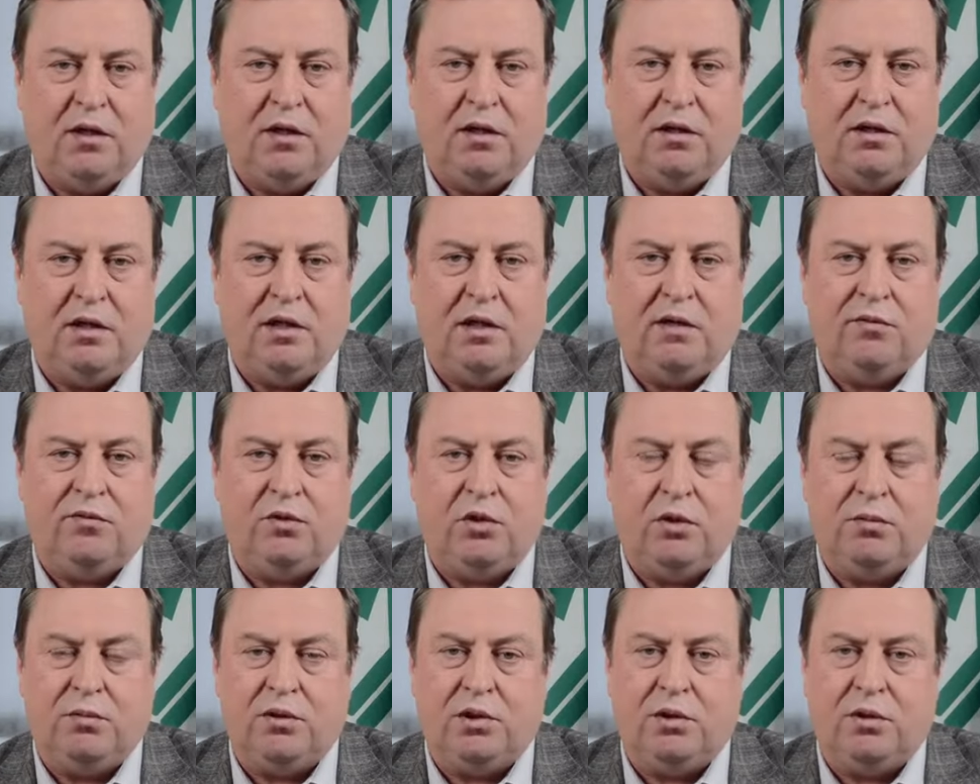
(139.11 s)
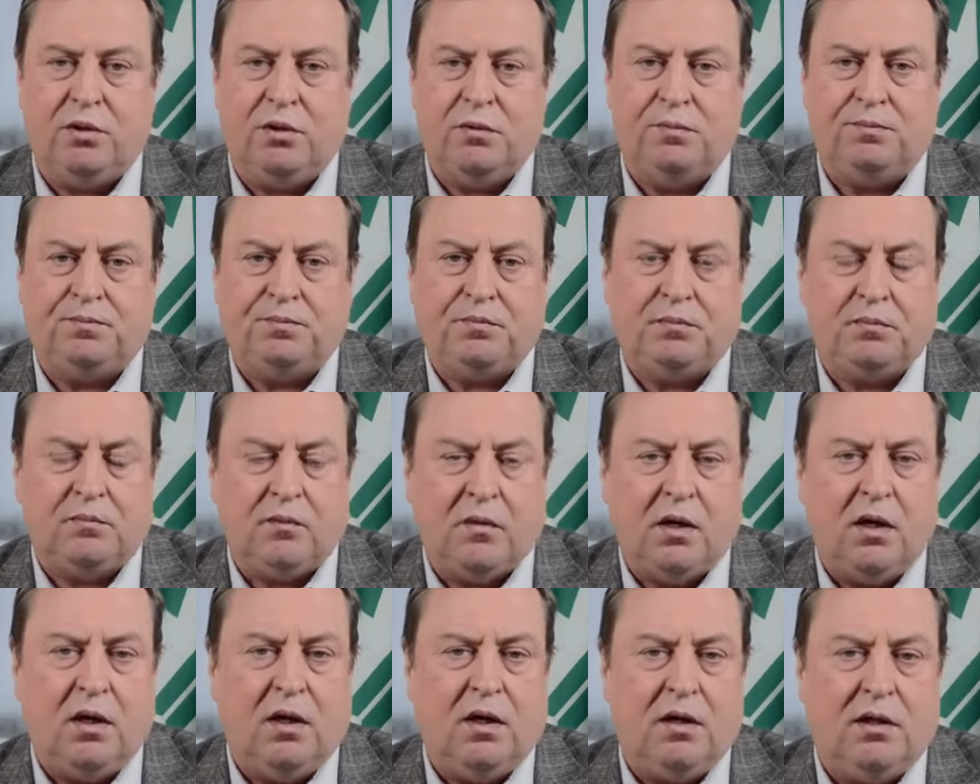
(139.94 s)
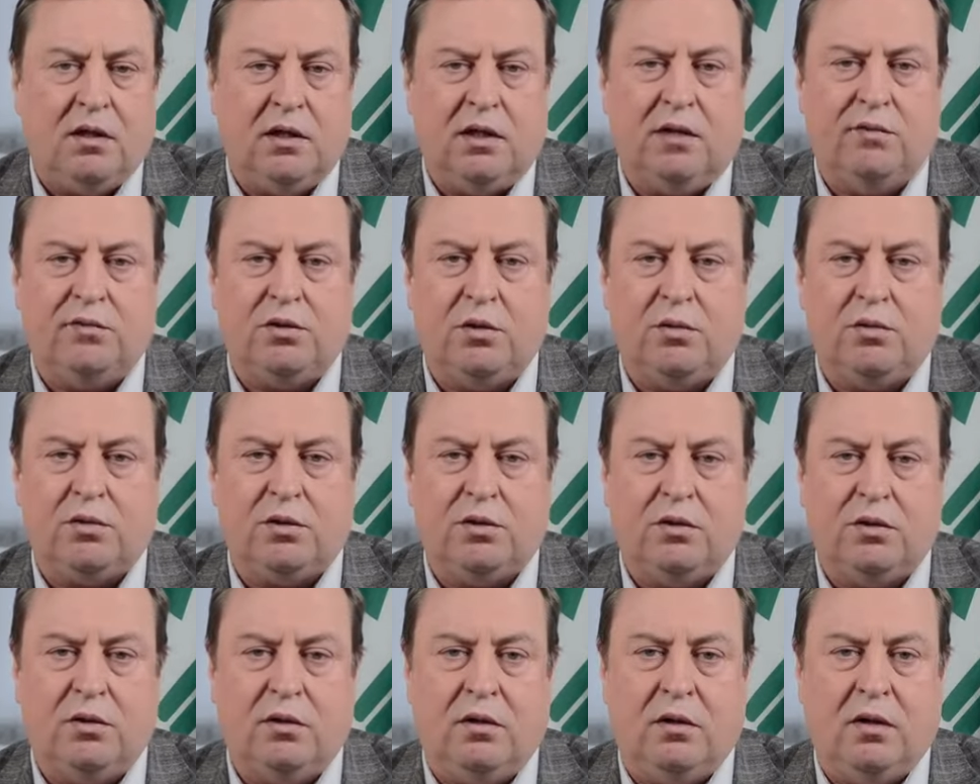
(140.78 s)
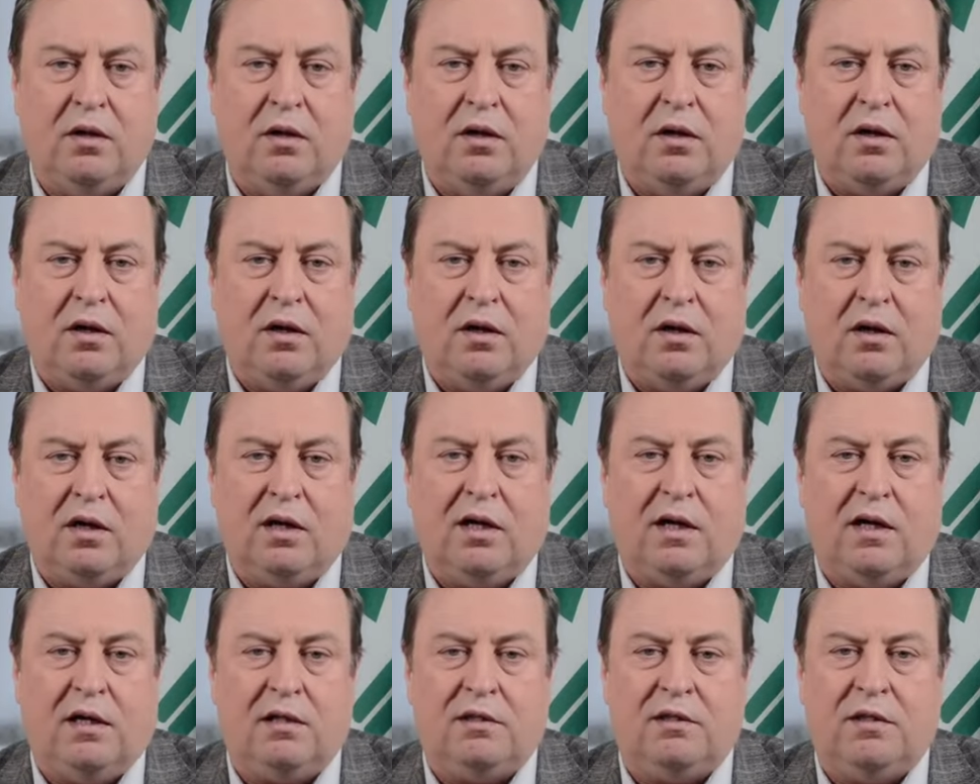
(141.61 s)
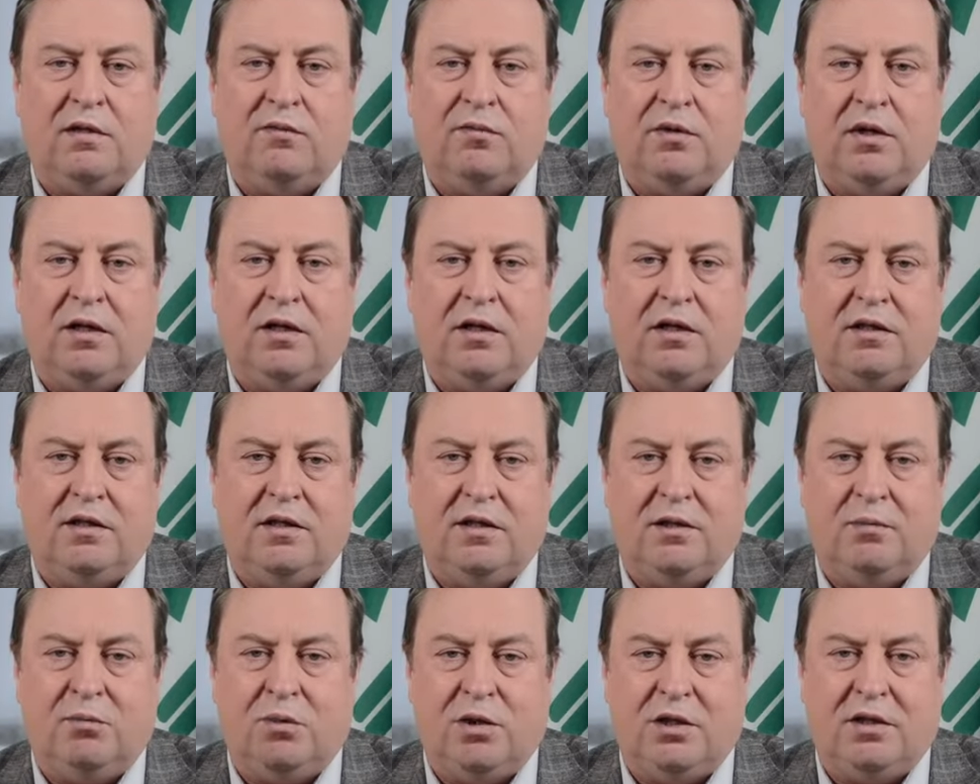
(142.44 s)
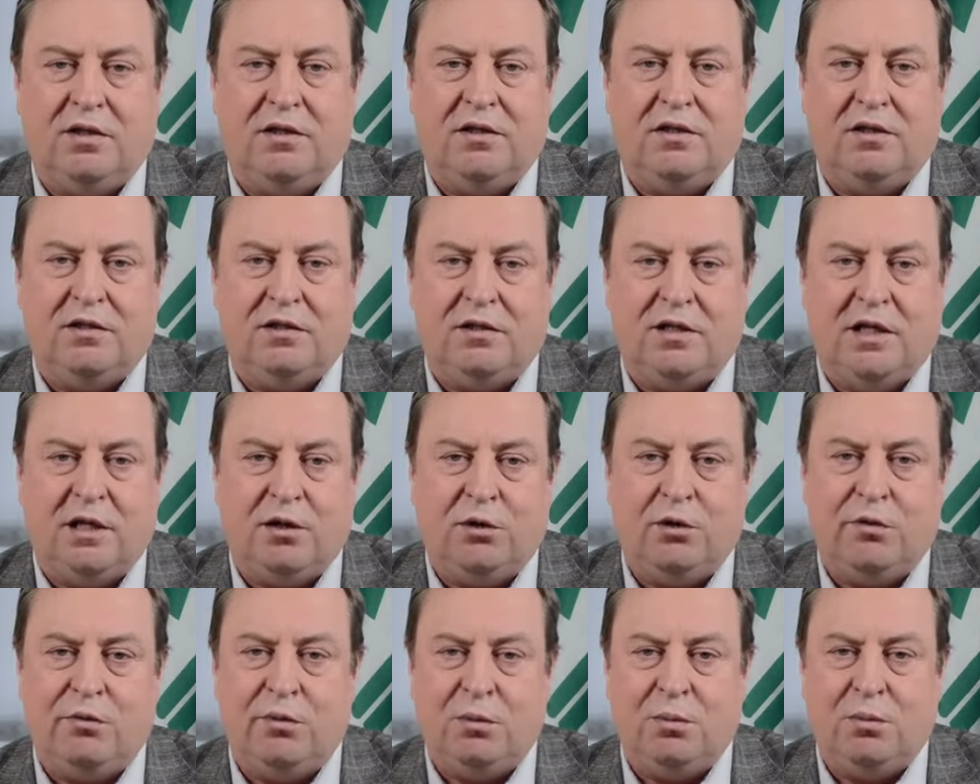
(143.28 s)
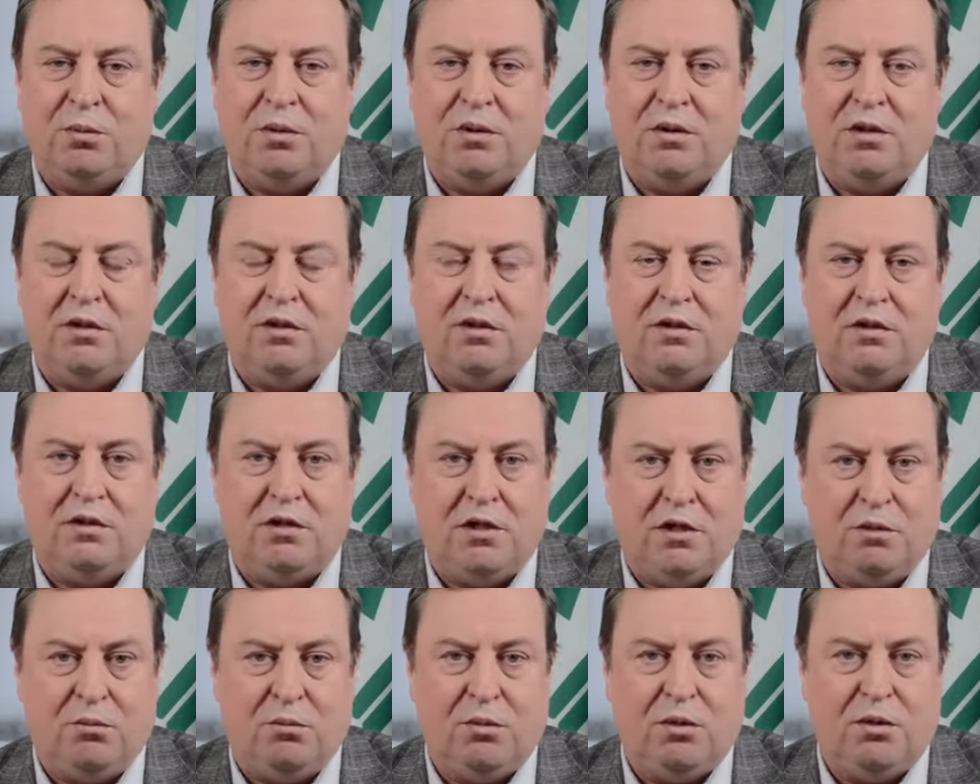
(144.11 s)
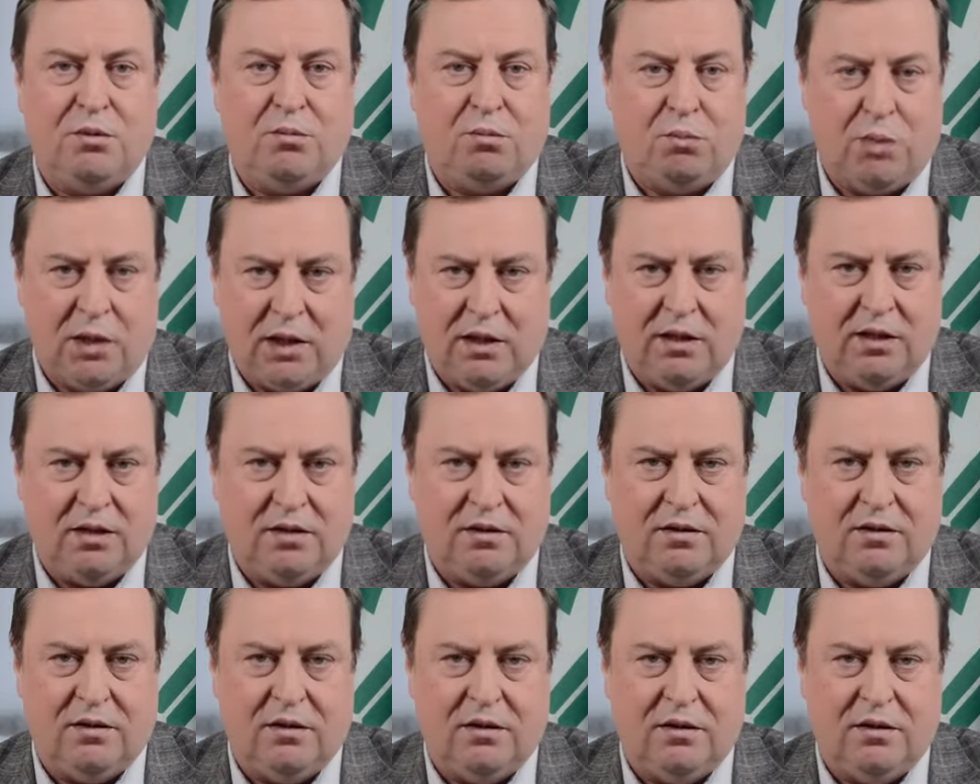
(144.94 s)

Дело в, том, что, дело в том, что гораздо выгоднее быть здоровым, чем болеть.